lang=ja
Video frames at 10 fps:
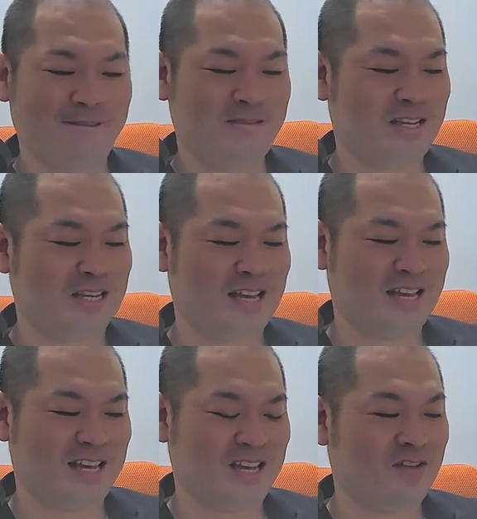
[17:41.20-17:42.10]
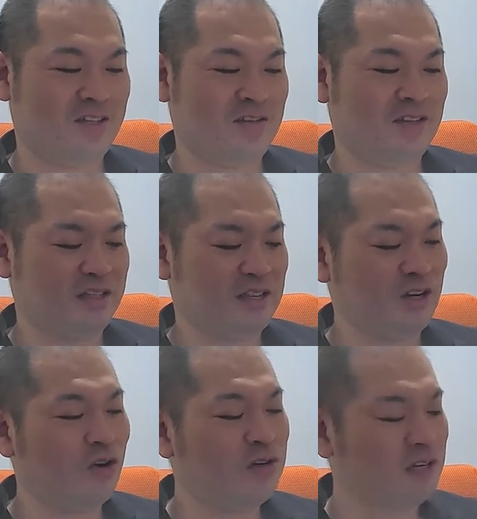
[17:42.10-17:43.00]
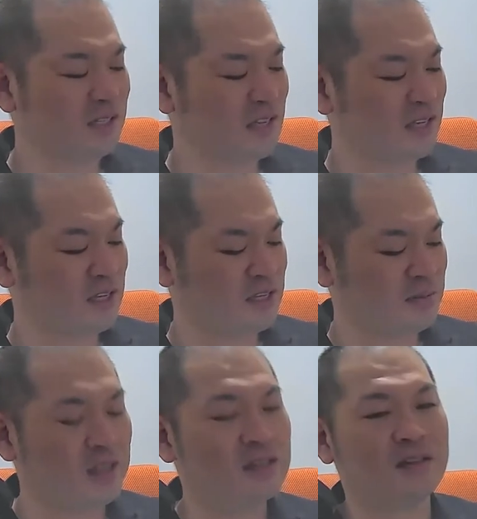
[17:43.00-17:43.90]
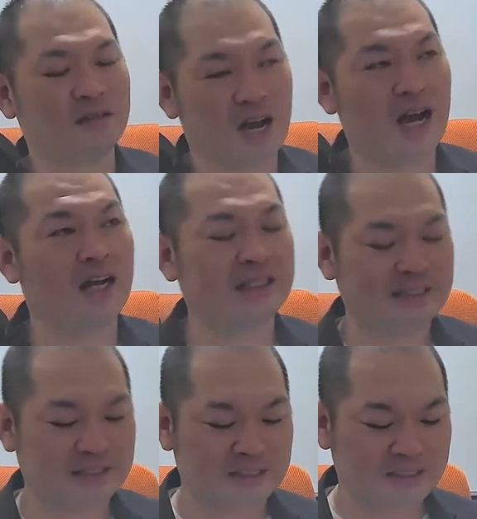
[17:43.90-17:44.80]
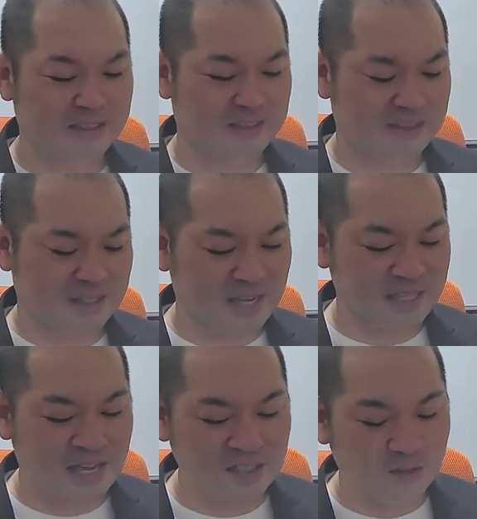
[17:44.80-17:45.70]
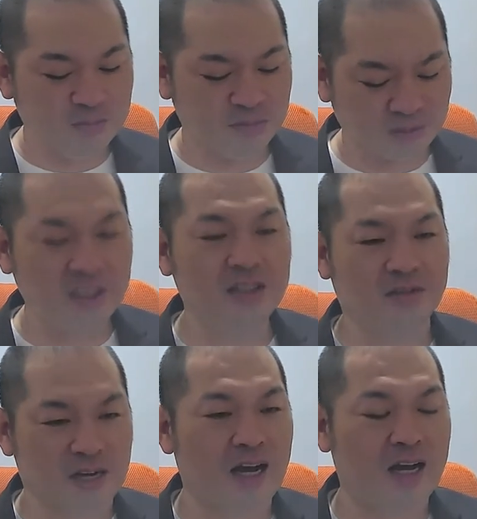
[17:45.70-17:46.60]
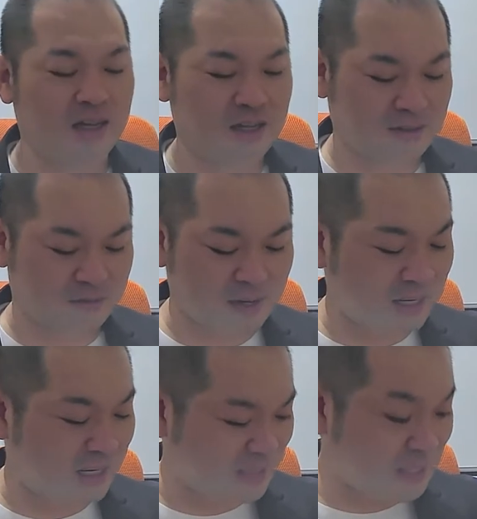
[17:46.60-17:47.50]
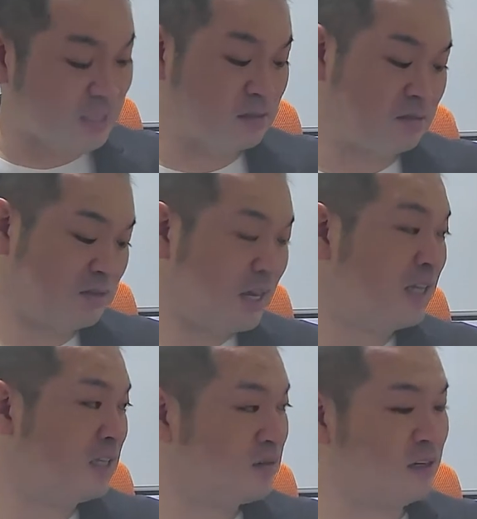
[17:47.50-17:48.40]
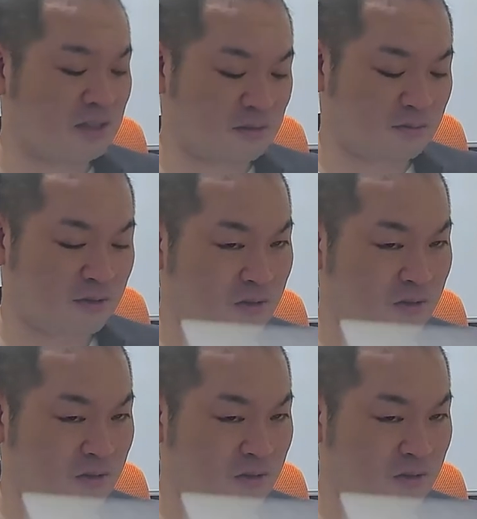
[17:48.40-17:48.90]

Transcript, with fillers: 読んだ方がいいですね。論理的結末とか、課題の分離とか、わかりやすく書いてくれてるんで、